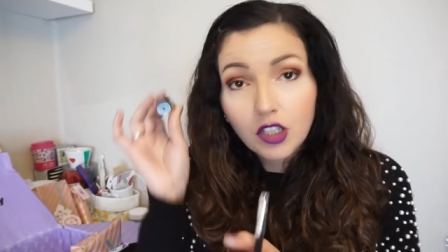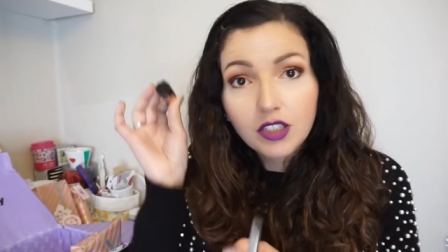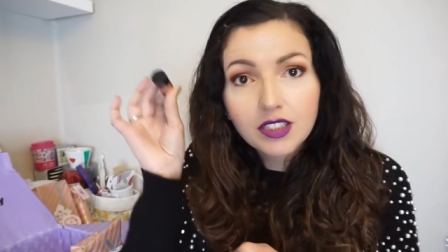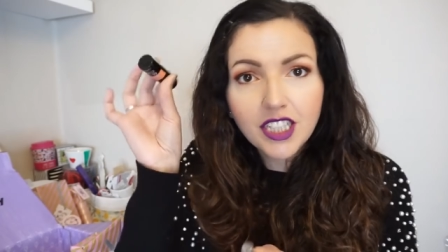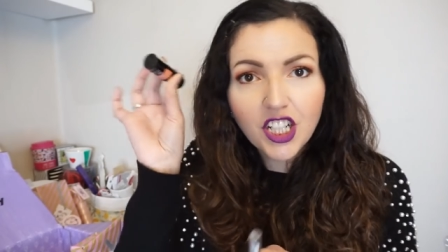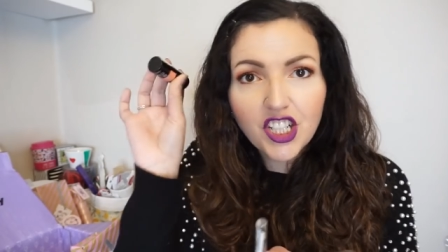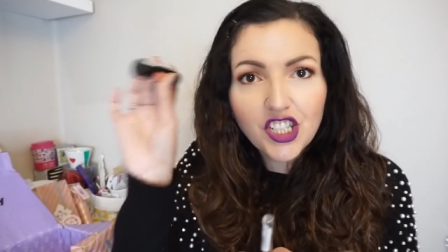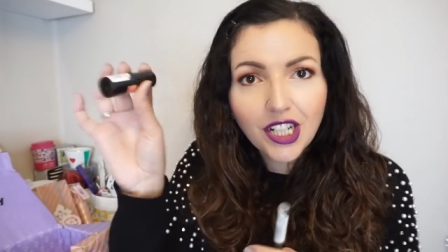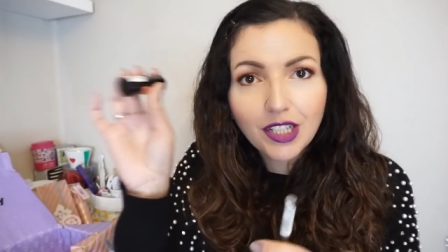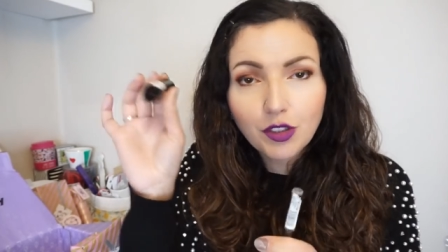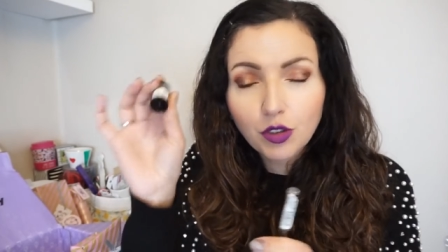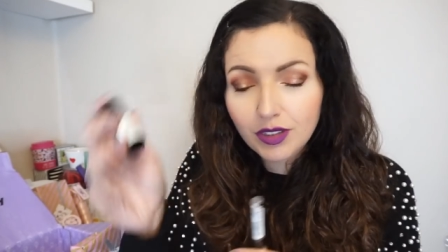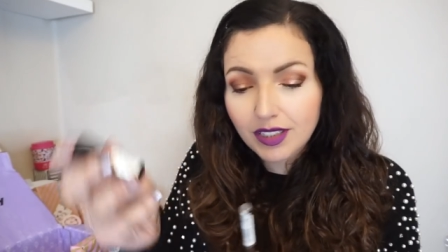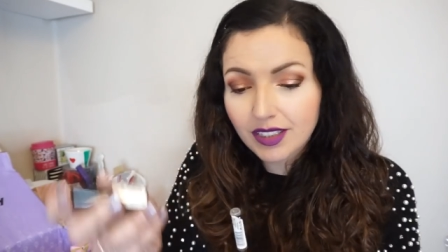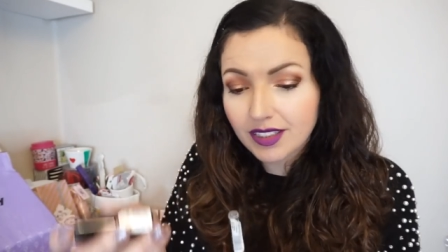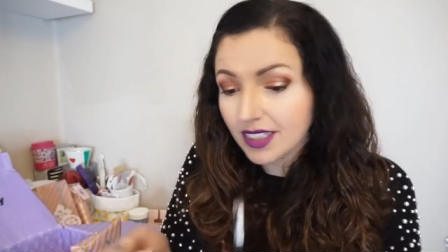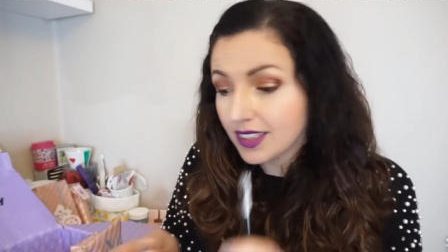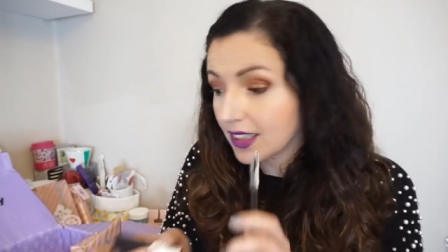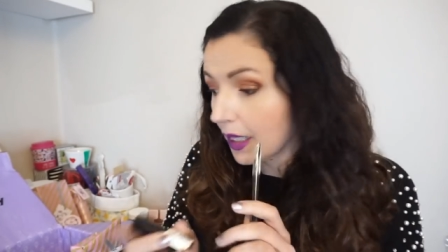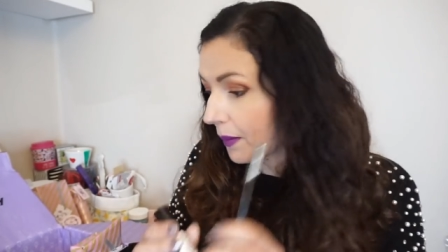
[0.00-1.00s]
Ça, j'ai hâte de
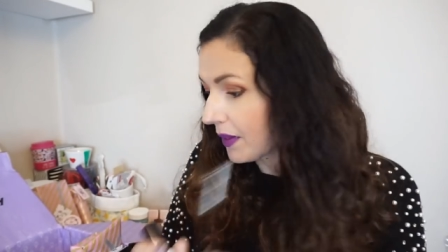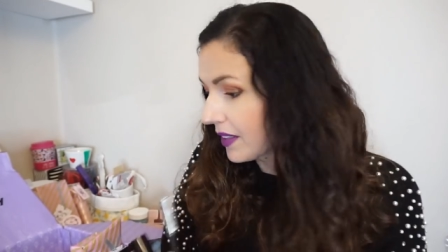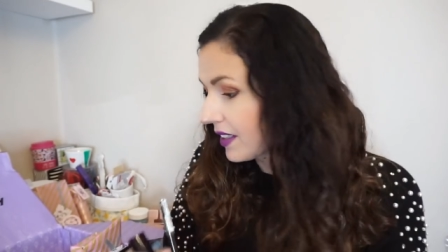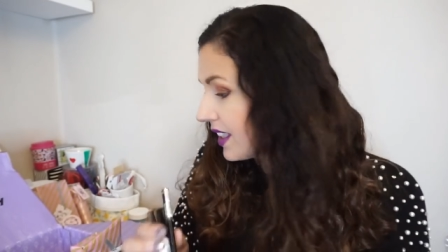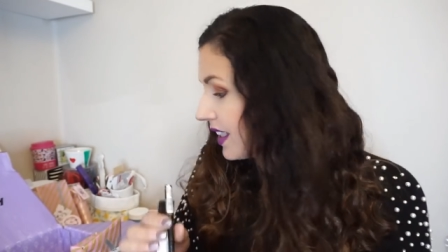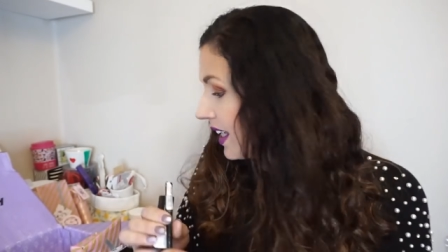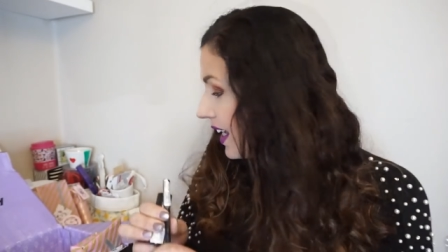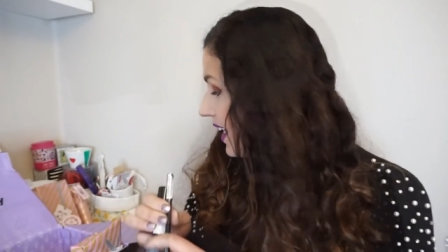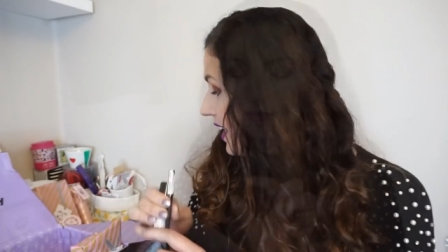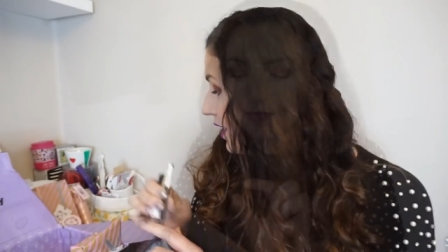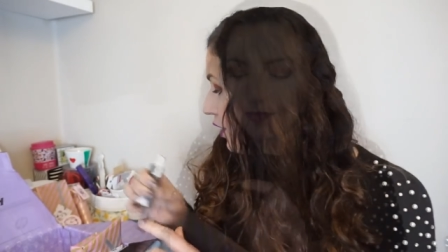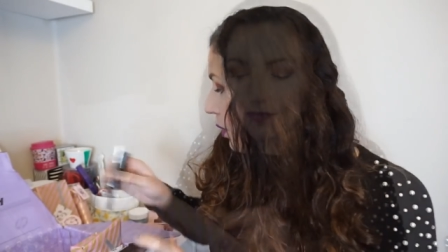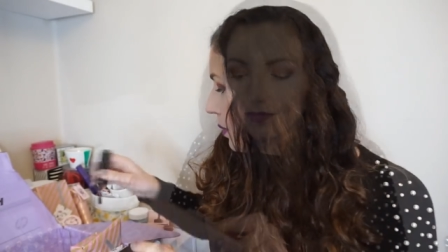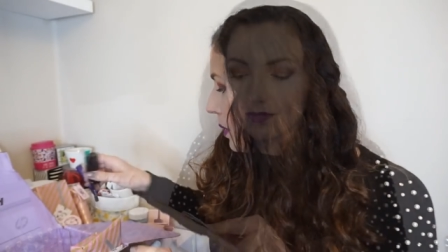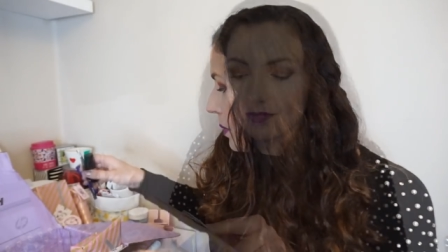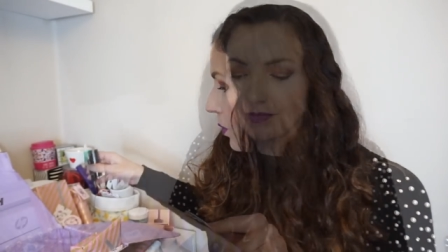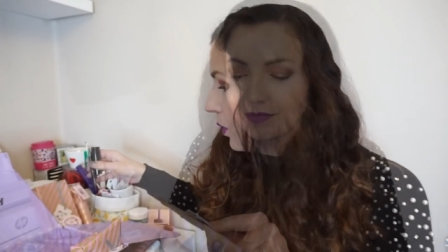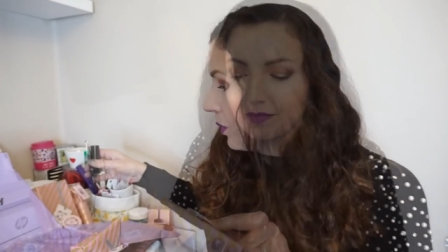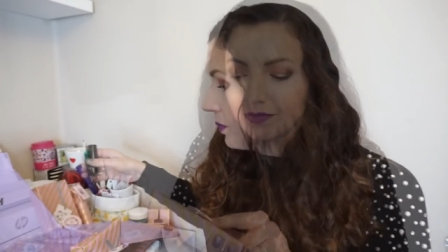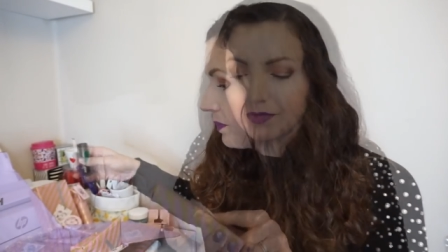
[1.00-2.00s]
tester, ça m'intrigue
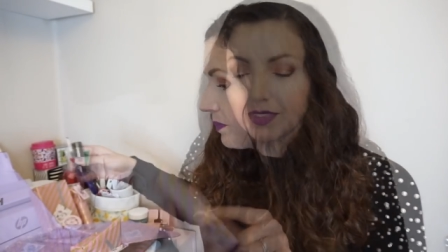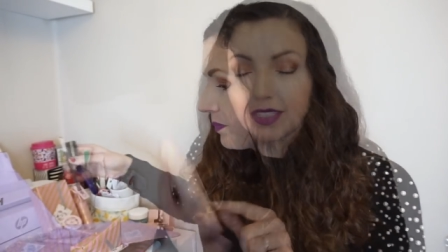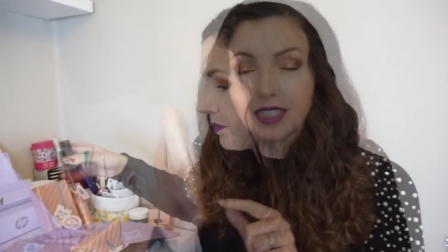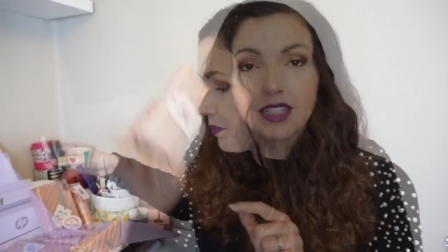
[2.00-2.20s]
énormément.